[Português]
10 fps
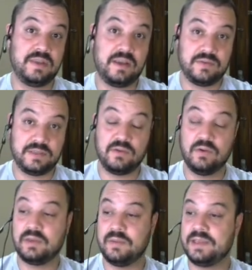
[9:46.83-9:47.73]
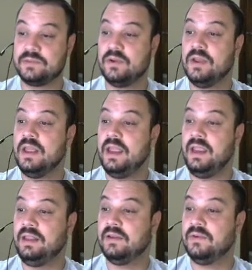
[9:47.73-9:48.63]
vai ter que fazer conta mesmo.
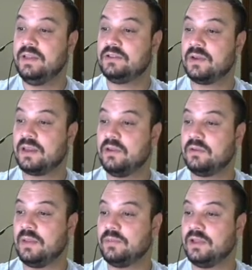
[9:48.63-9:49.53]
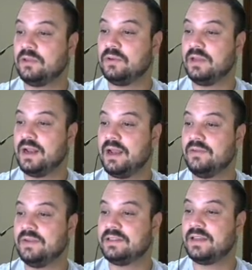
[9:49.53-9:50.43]
Então isso aqui, o tempo da torneira A
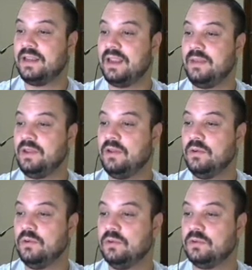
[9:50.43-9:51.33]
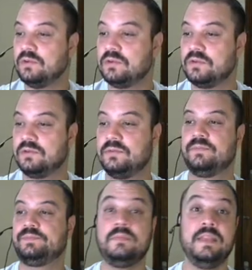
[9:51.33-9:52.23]
vai sair em minutos.
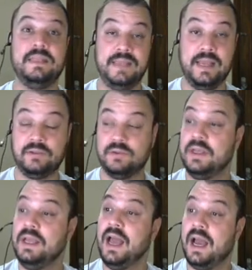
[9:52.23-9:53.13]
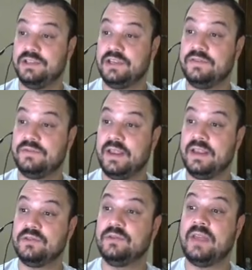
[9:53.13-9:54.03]
Certo? A gente
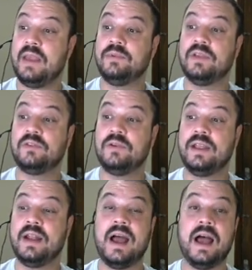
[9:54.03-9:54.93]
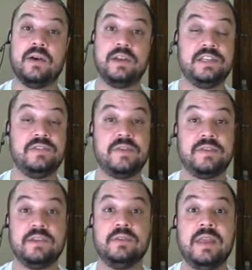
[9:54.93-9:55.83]
fez o tempo da torneira A, agora a gente vai
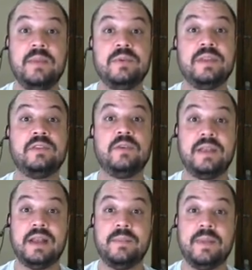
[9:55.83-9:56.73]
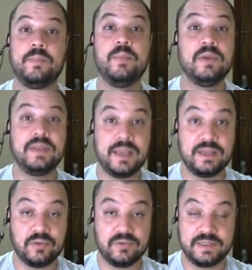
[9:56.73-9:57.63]
fazer o tempo da torneira B. Por que, que
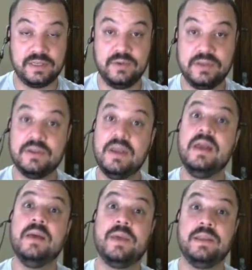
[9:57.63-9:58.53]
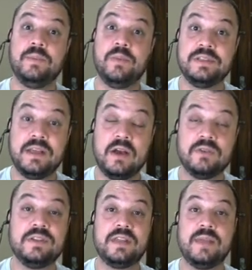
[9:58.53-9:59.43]
eu estou fazendo isso? Para depois ligar o
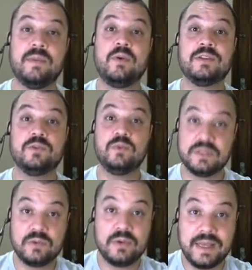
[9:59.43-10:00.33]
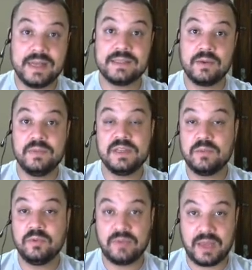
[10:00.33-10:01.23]
sistema com as duas torneiras ao
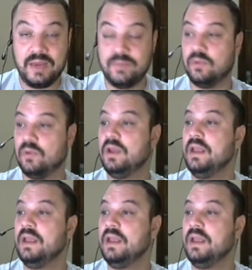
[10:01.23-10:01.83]
mesmo tempo.